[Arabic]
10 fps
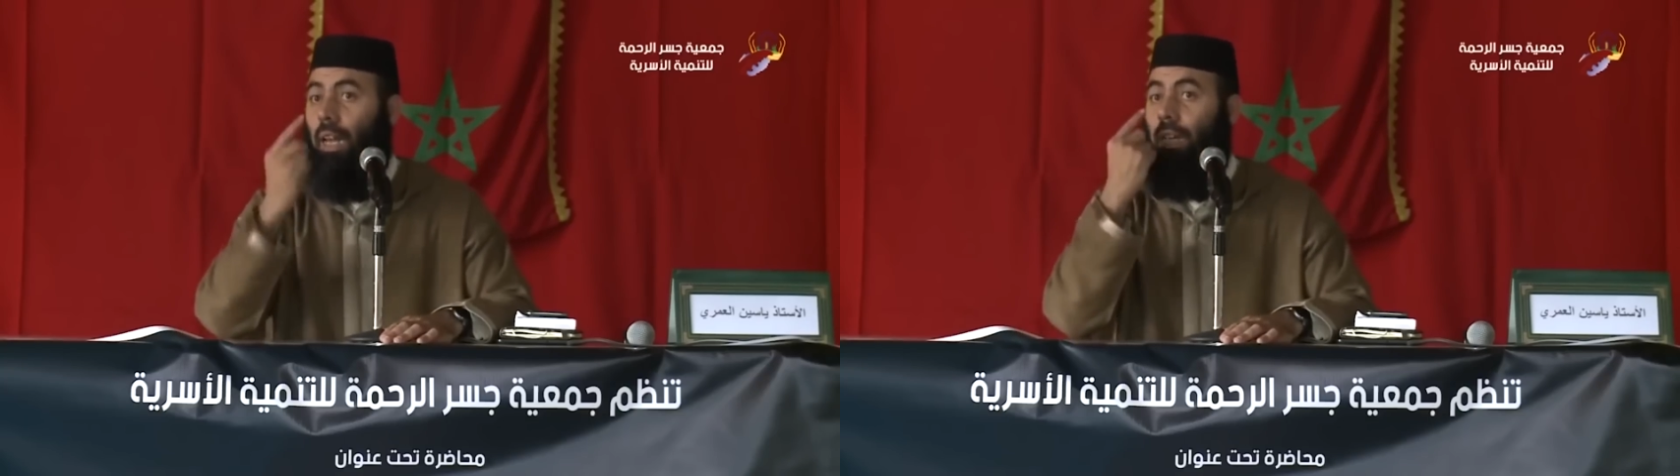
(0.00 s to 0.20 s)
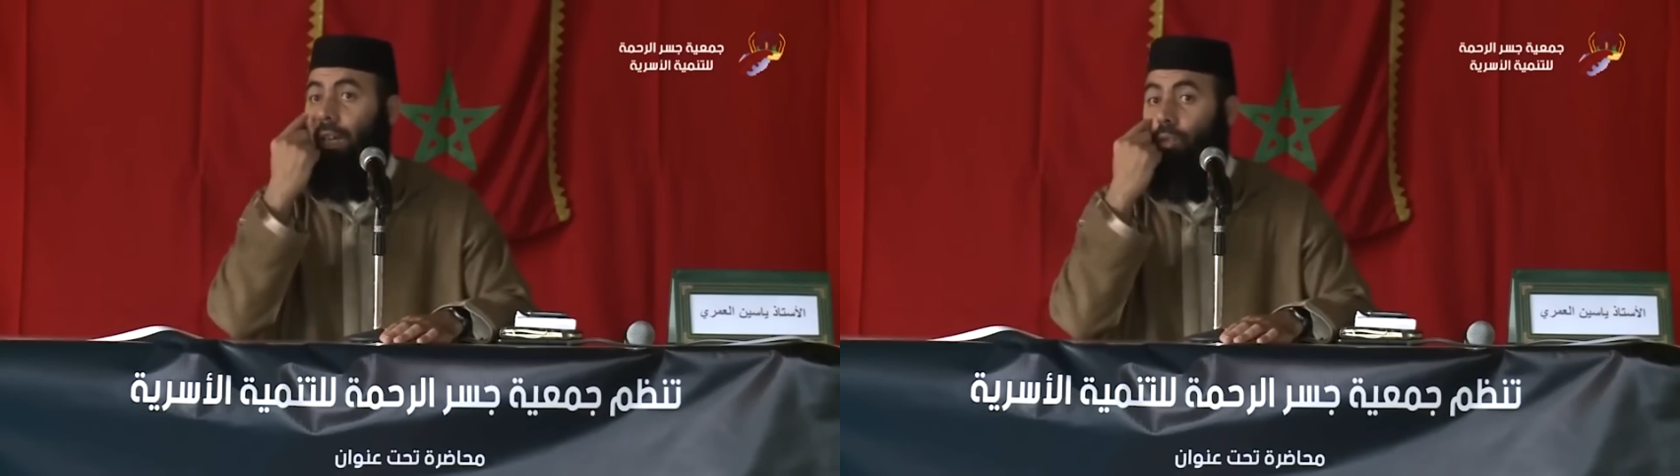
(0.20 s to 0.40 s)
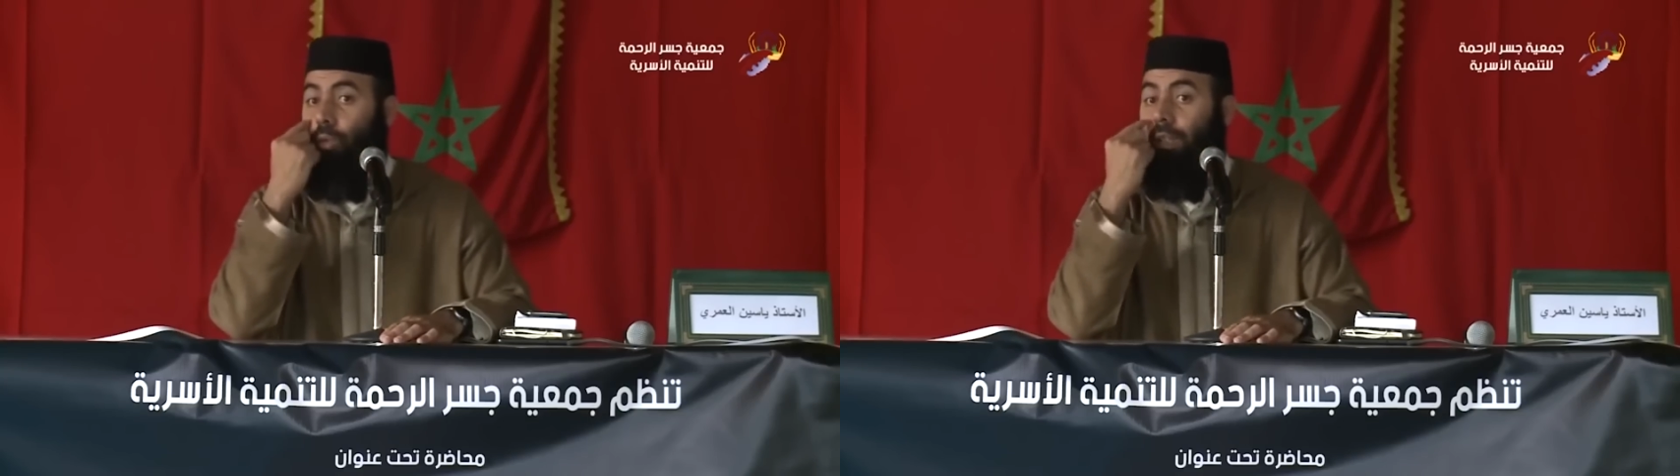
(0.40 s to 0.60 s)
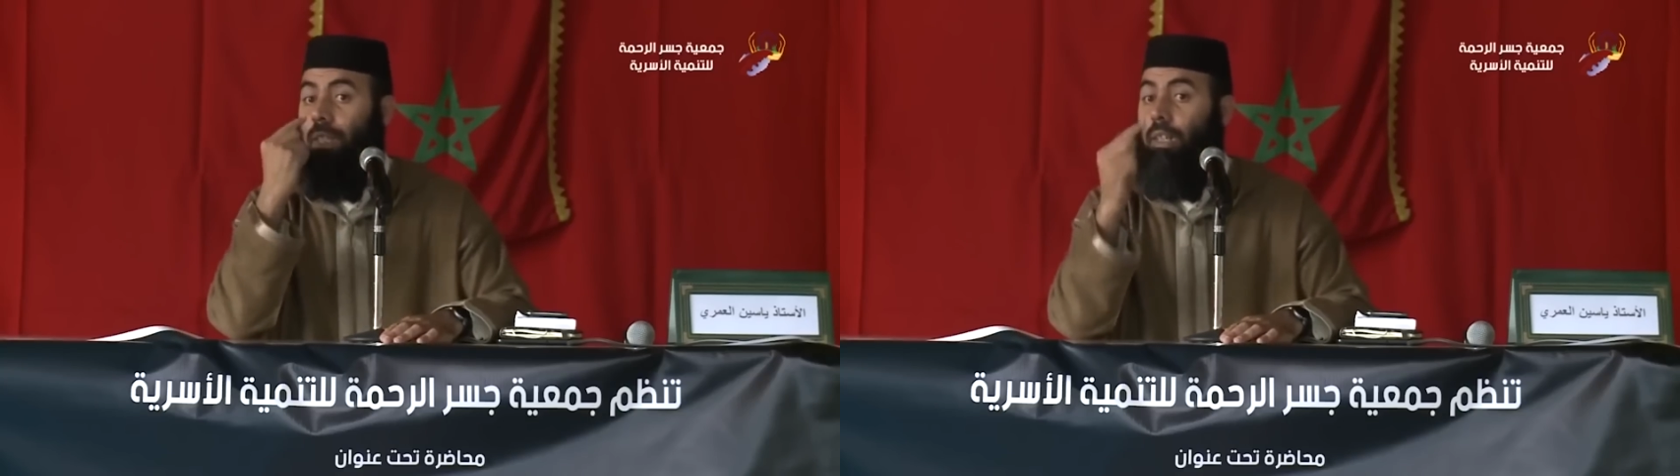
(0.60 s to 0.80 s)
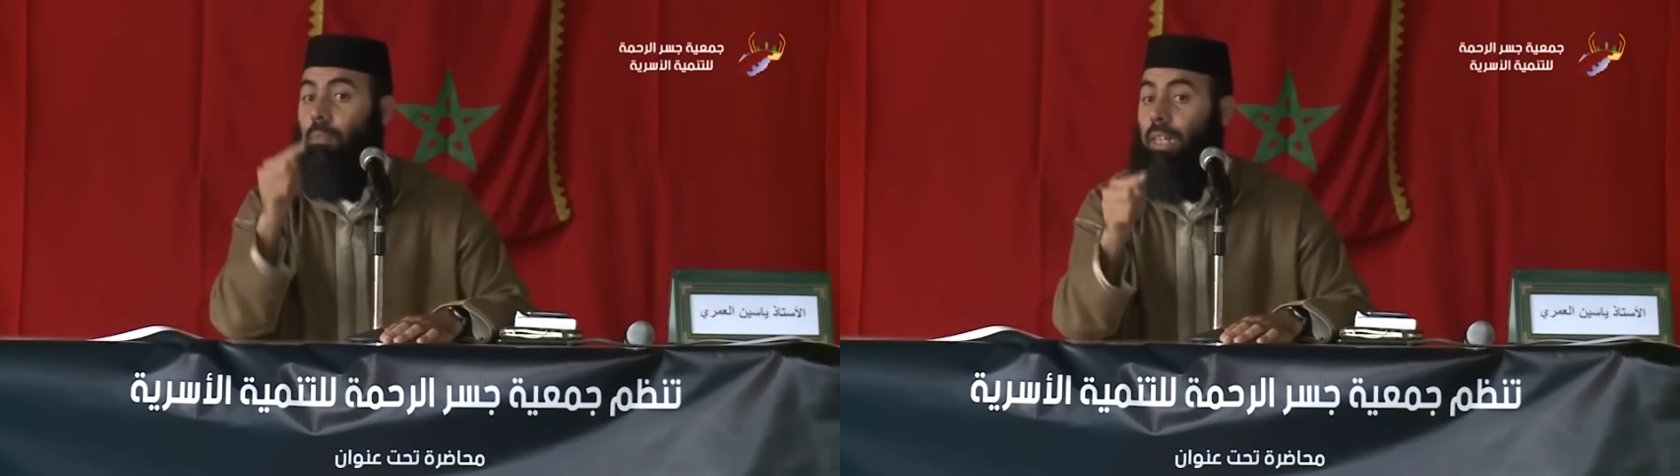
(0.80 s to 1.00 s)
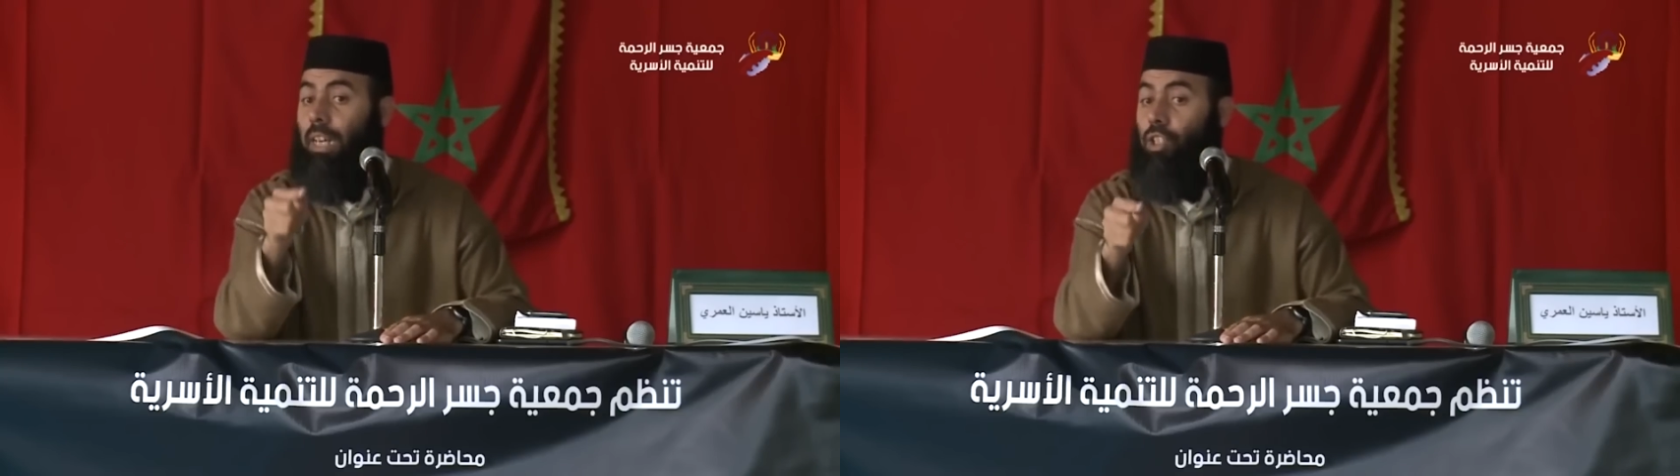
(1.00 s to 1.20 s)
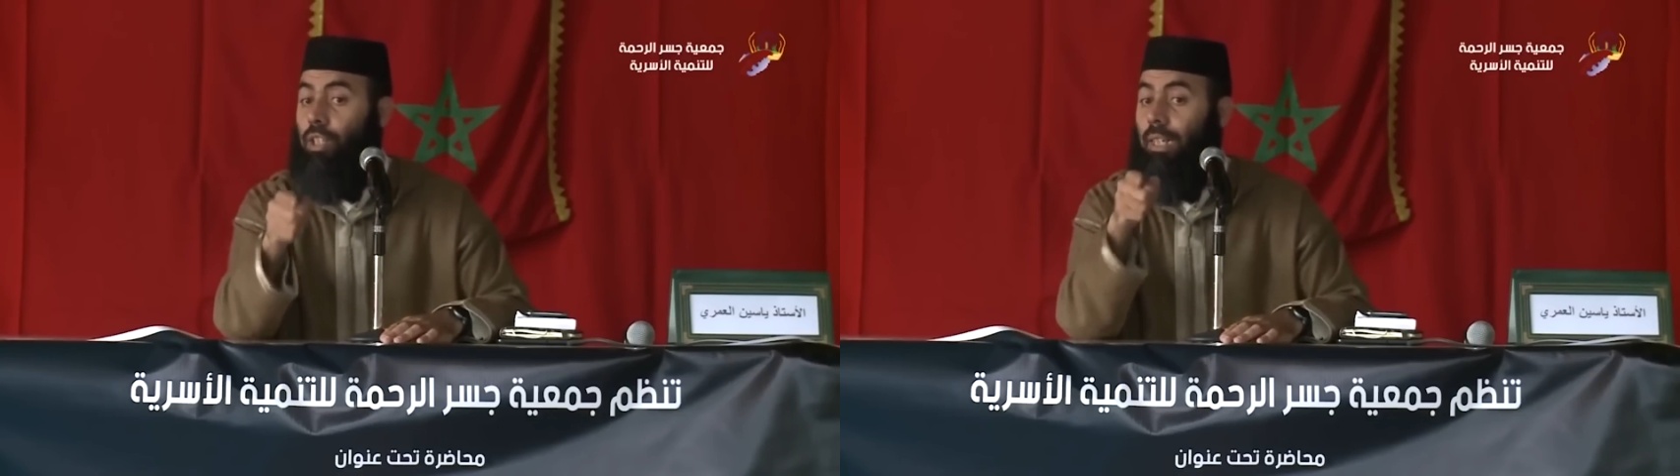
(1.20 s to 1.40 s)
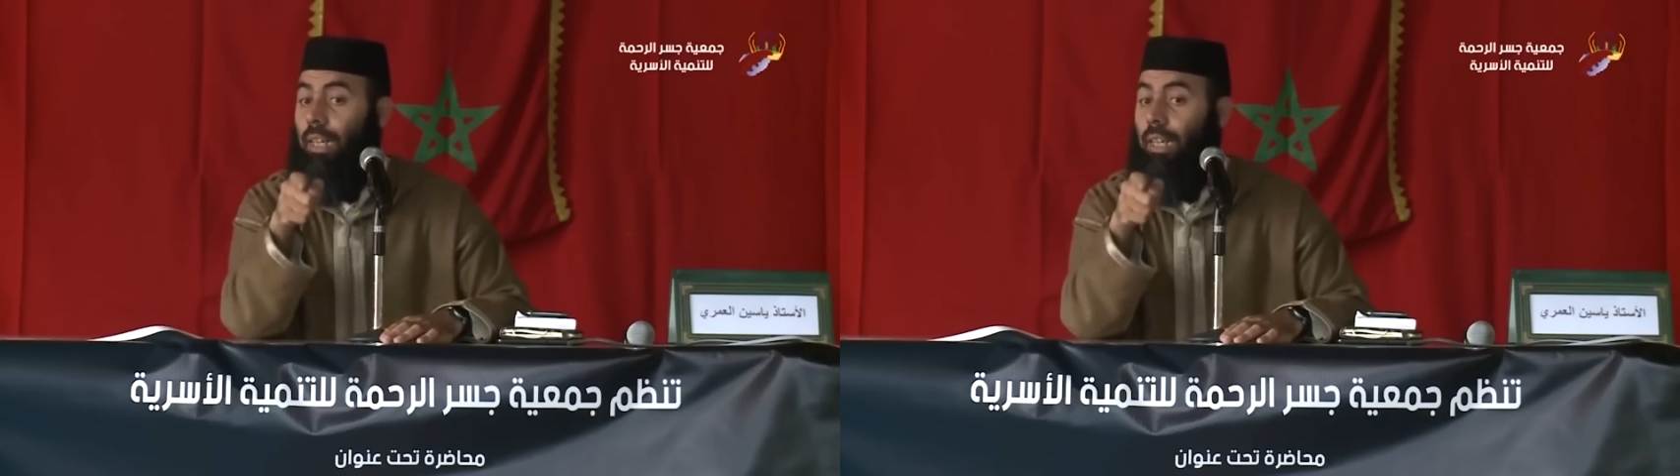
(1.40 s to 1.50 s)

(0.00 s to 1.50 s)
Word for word: انا اعطيني المنهجيه